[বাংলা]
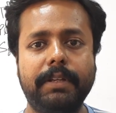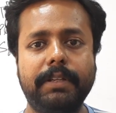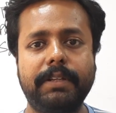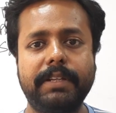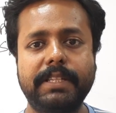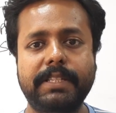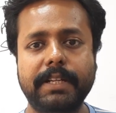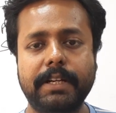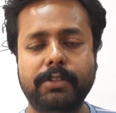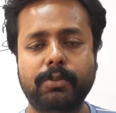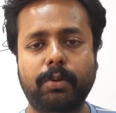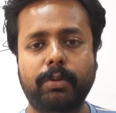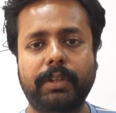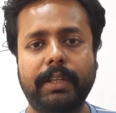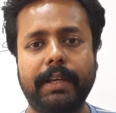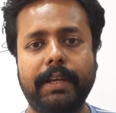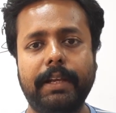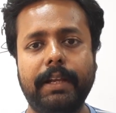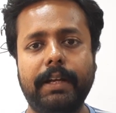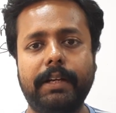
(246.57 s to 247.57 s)
রিসার্চ করতে
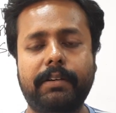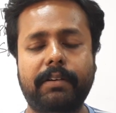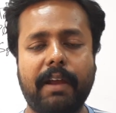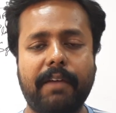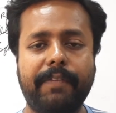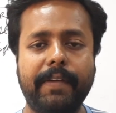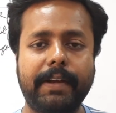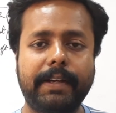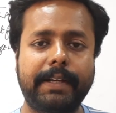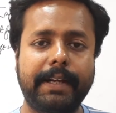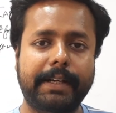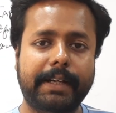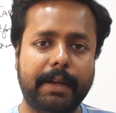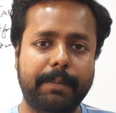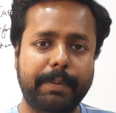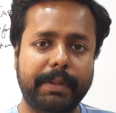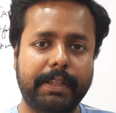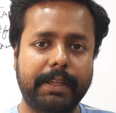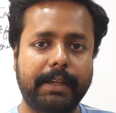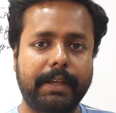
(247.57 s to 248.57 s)
গেলে ট্রাফিক ডেটা
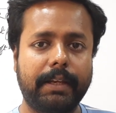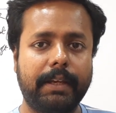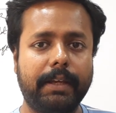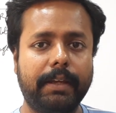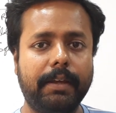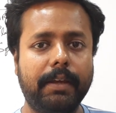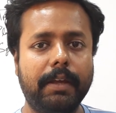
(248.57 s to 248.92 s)
পেতে গেলে